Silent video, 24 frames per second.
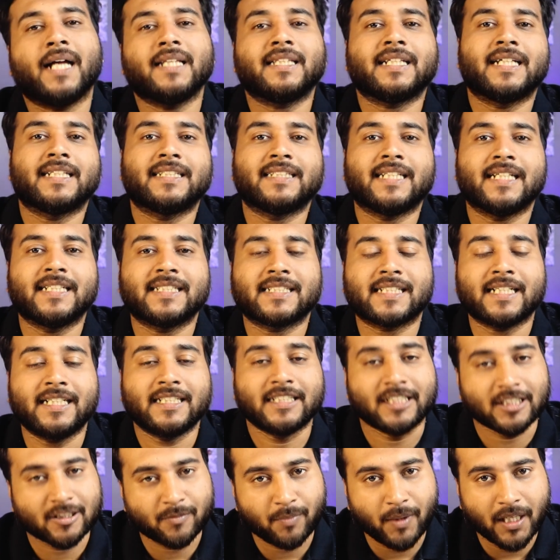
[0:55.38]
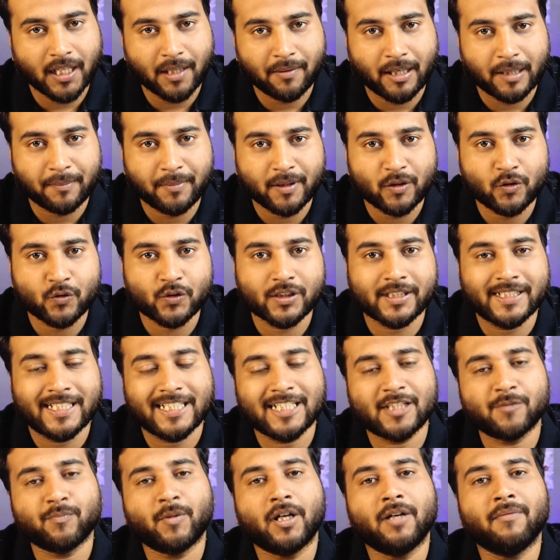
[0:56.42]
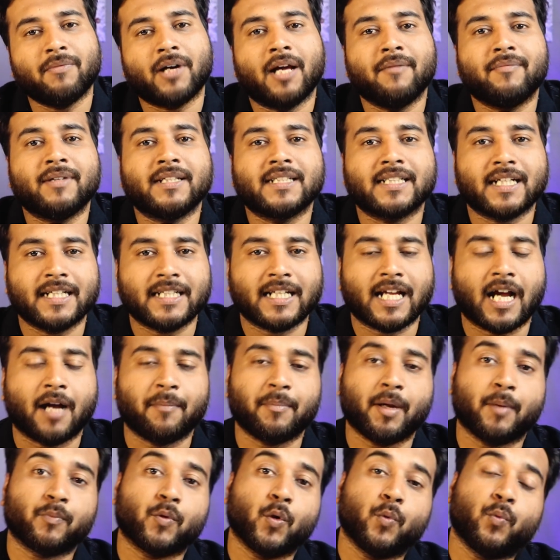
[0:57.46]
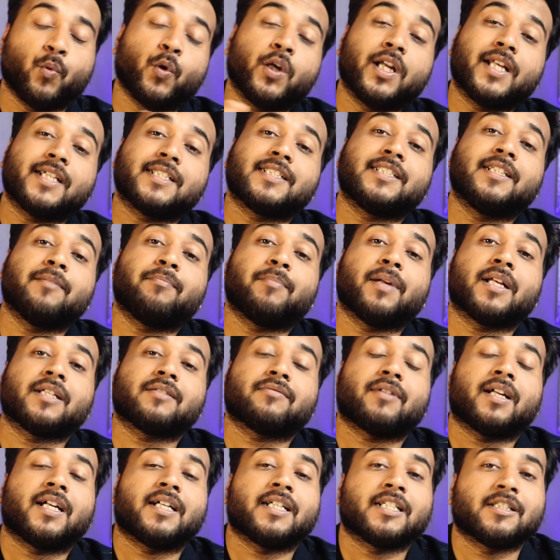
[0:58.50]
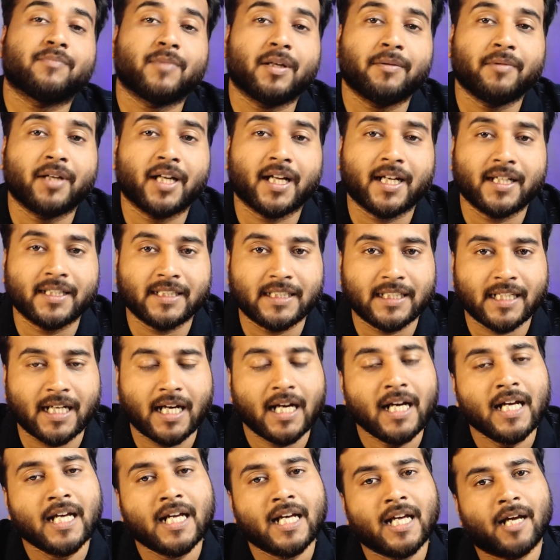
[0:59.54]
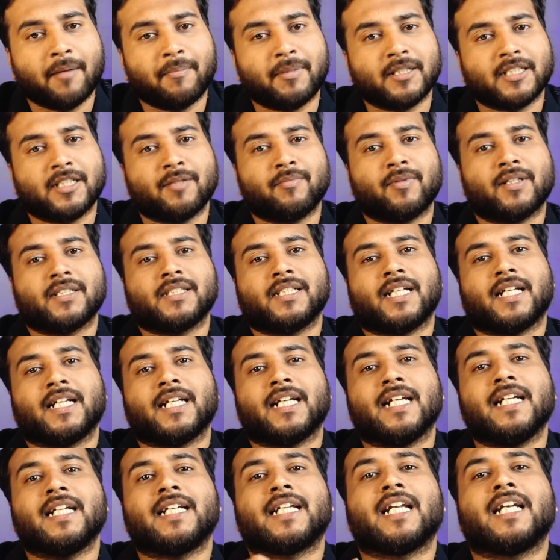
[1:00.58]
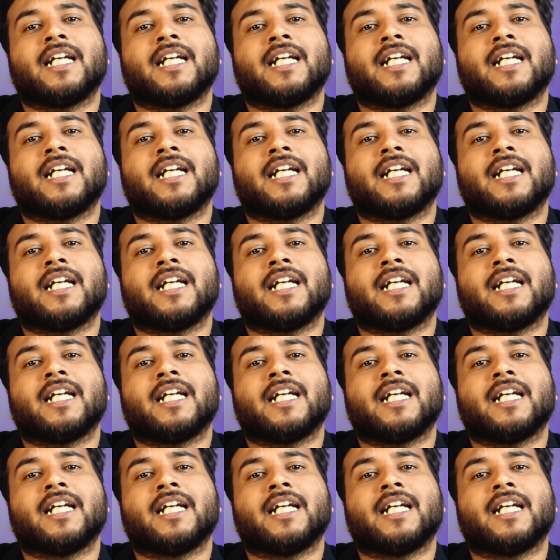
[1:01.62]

बात करते हैं इसका डिस्प्ले के बारे में तो 6.5 इंच का यहाँ पे आपको फुल एच डी प्लस वाला डिस्प्ले मिलेगा जी हाँ कैपेसिटी प्लस यानी कि